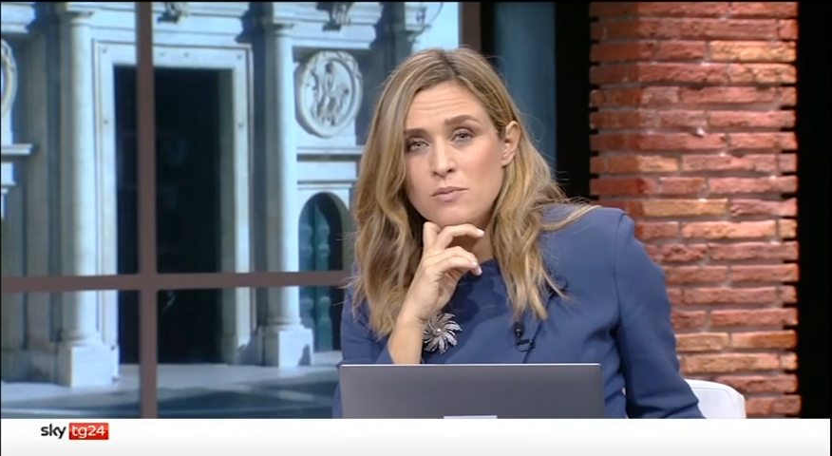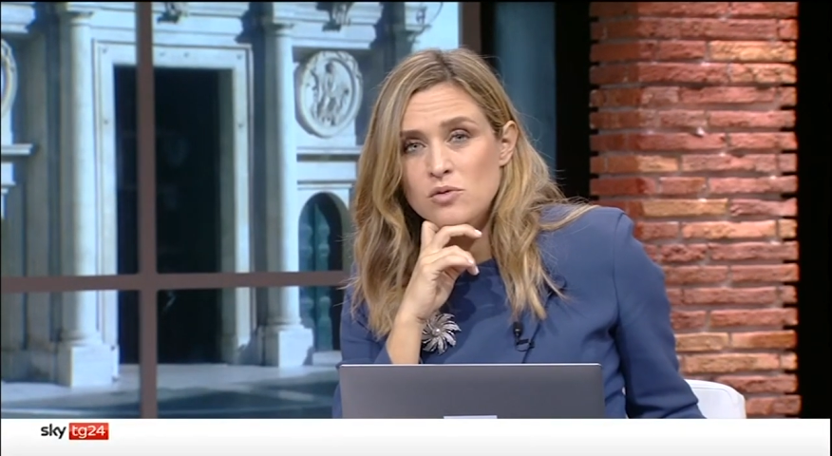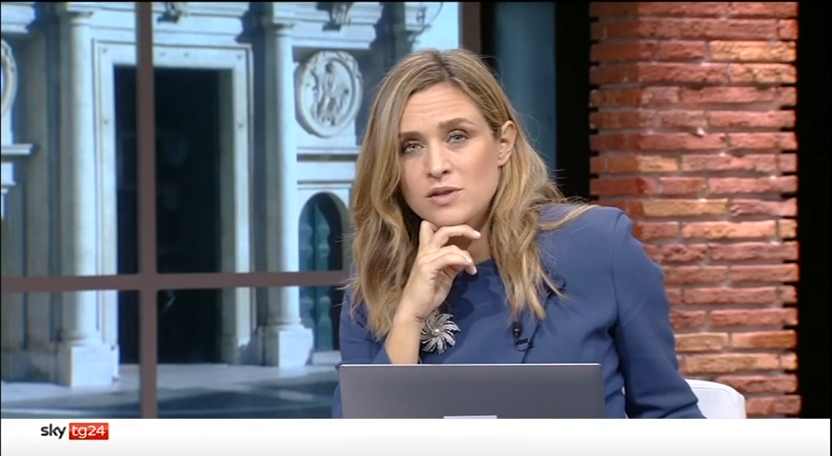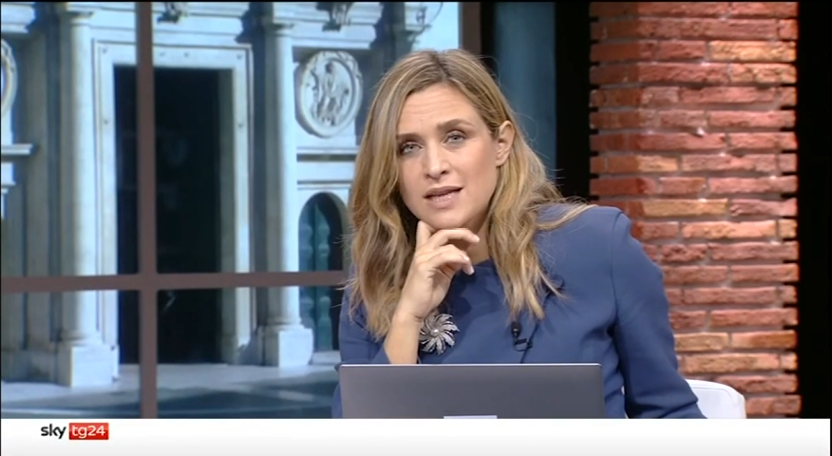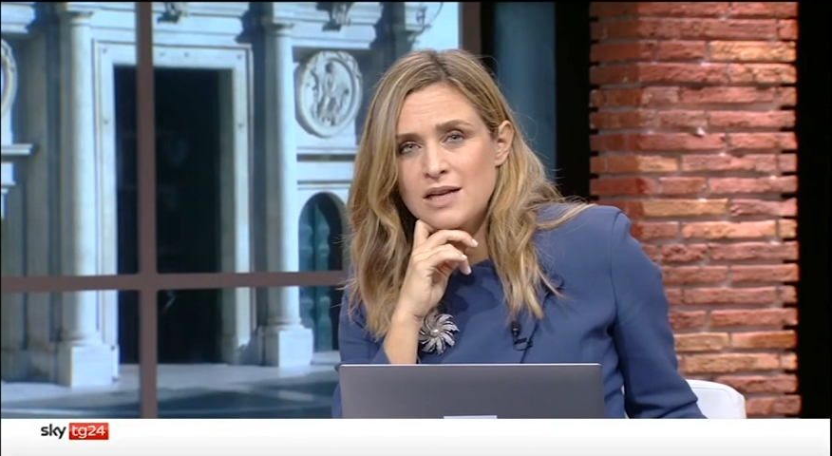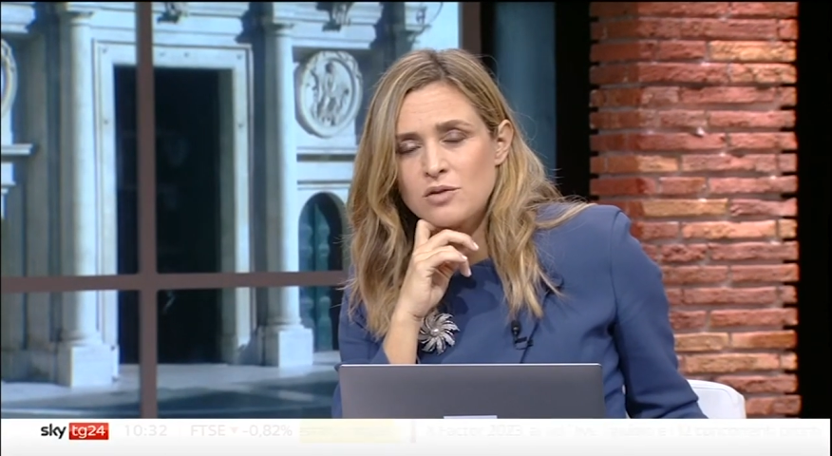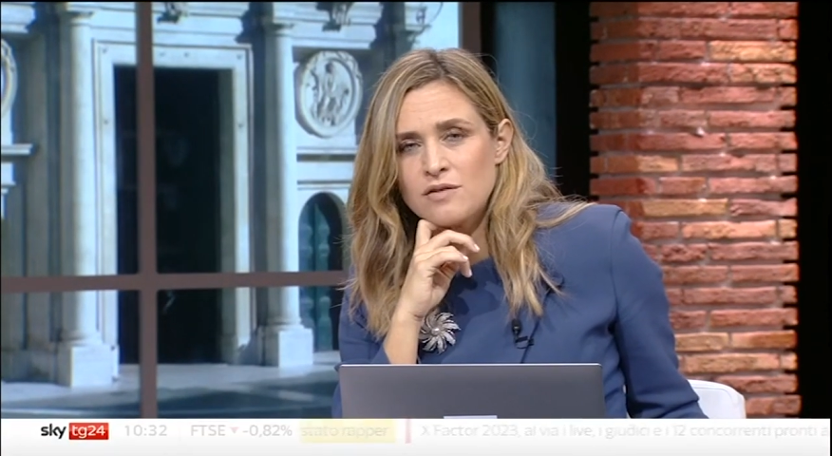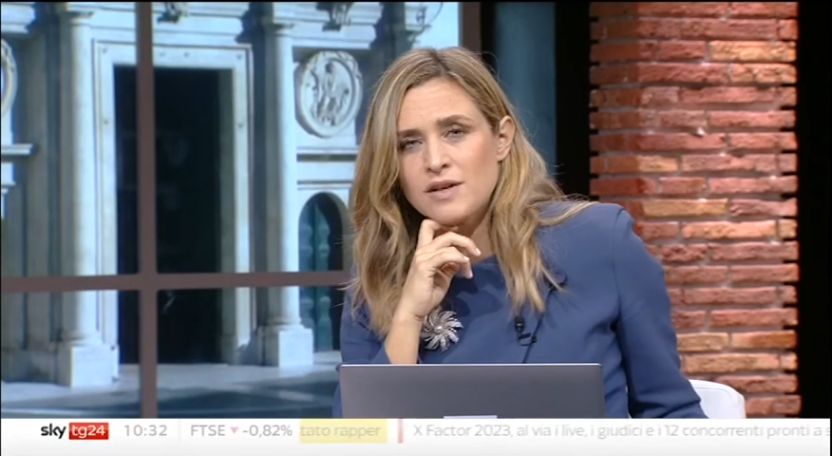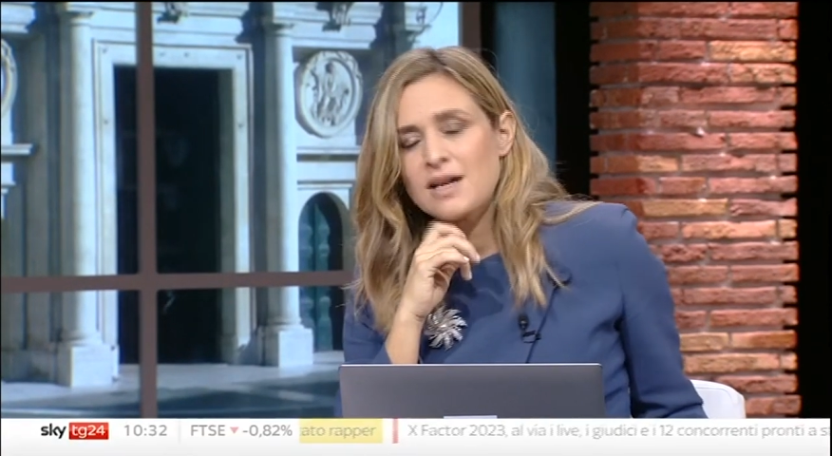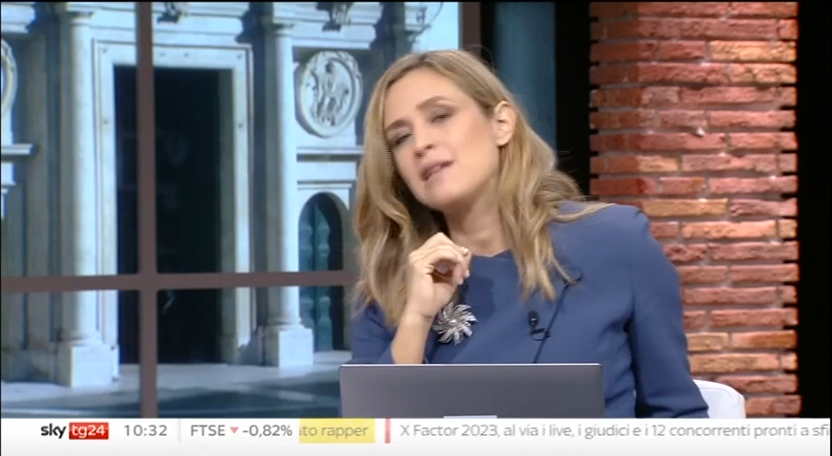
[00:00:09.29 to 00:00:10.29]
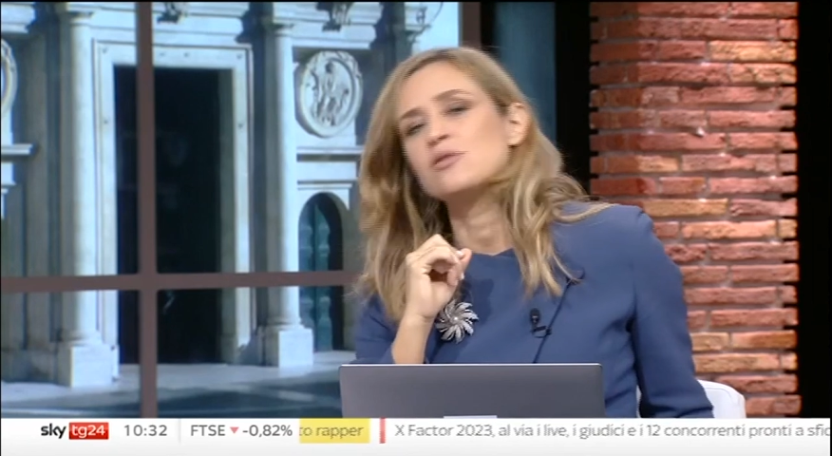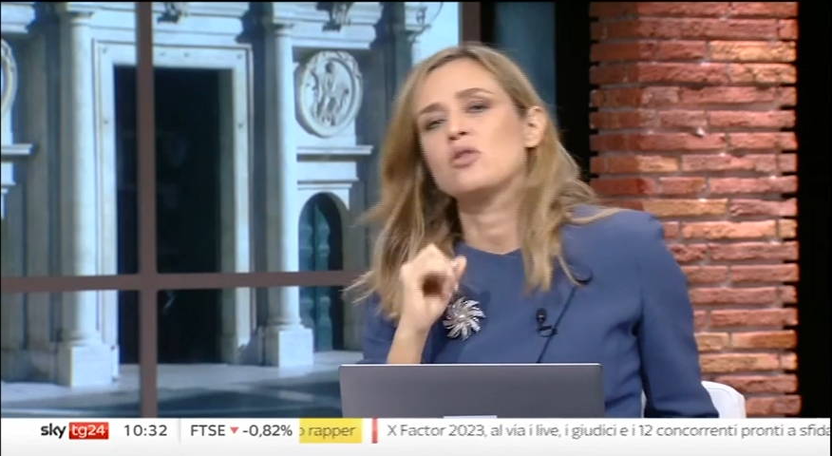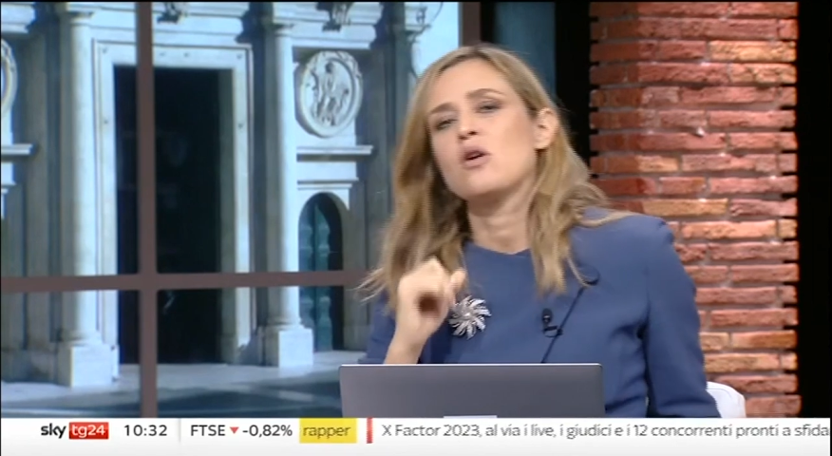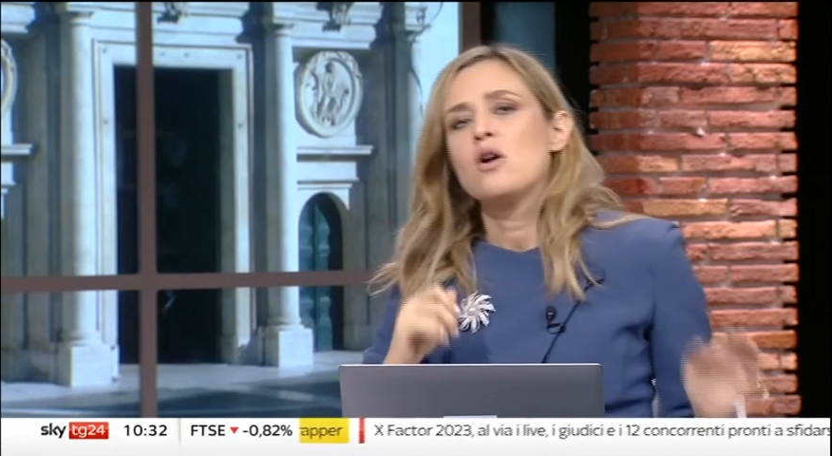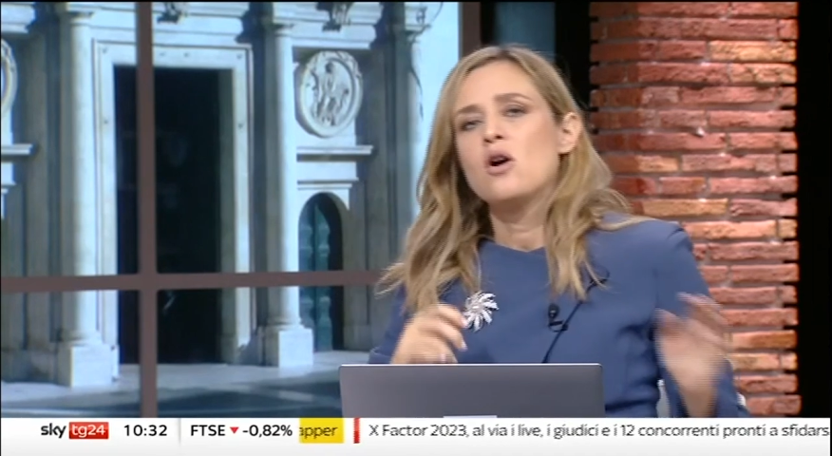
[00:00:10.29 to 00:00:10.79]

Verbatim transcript: a Bruxelles, dove fra l'altro